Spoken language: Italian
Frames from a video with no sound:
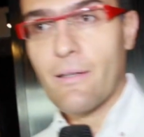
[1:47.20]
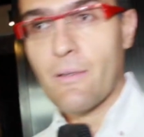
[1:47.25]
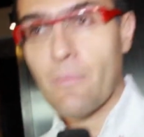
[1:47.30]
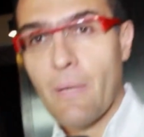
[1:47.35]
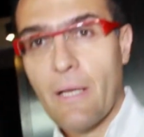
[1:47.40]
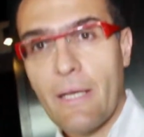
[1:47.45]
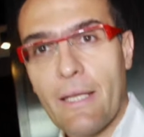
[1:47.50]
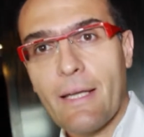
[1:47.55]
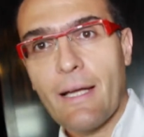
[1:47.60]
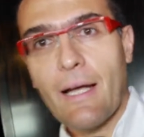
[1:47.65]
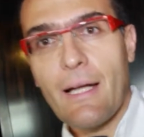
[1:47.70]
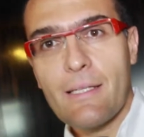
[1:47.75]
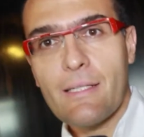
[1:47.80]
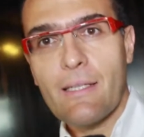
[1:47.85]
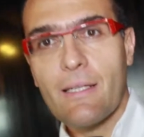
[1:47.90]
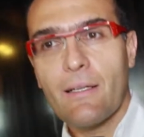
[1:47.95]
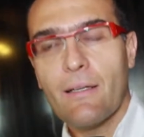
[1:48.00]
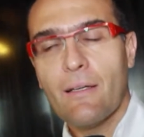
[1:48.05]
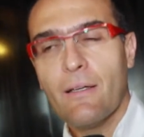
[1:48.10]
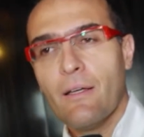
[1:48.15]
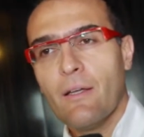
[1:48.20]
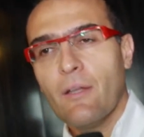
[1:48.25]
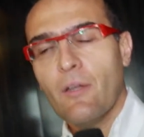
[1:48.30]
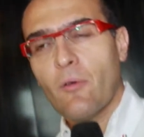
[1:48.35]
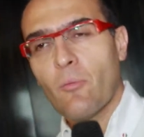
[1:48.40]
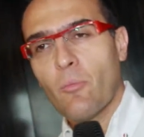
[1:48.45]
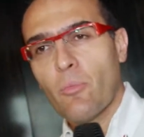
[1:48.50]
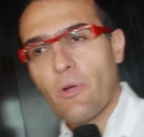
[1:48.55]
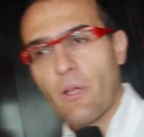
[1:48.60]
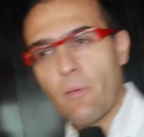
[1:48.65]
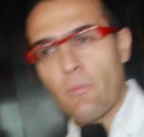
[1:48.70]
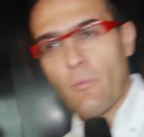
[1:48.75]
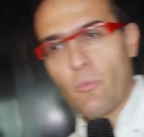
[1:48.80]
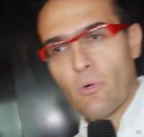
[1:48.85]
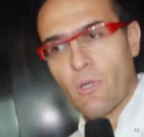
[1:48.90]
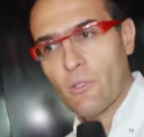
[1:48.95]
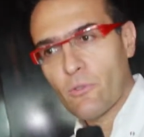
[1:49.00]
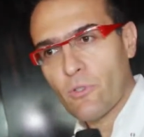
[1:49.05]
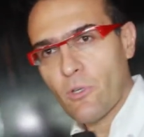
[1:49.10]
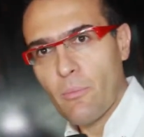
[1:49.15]
Armani Casa. Poi abbiamo
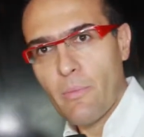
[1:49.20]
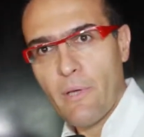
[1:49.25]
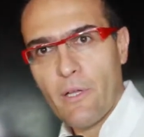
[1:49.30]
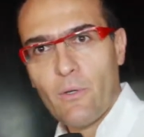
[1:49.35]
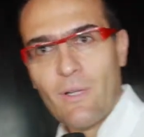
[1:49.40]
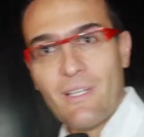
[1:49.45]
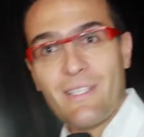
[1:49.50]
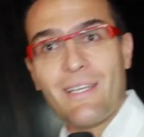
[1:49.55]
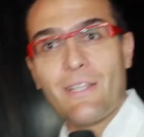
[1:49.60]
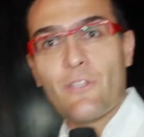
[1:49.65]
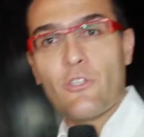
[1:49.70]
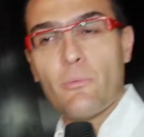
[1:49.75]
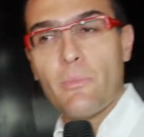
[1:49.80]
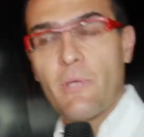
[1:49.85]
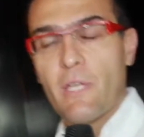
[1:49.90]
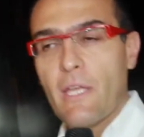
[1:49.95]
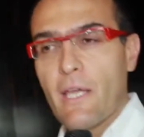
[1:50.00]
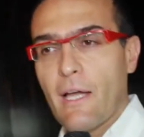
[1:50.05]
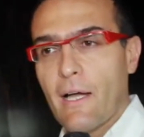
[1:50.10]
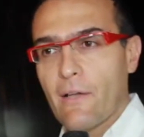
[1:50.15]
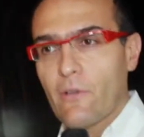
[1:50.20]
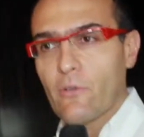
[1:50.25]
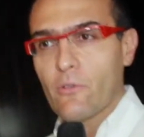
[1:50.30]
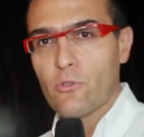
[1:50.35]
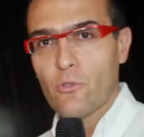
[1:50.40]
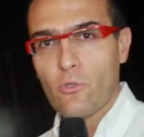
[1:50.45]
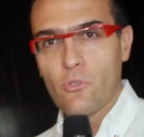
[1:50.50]
un altro albergo a San Gimignano, in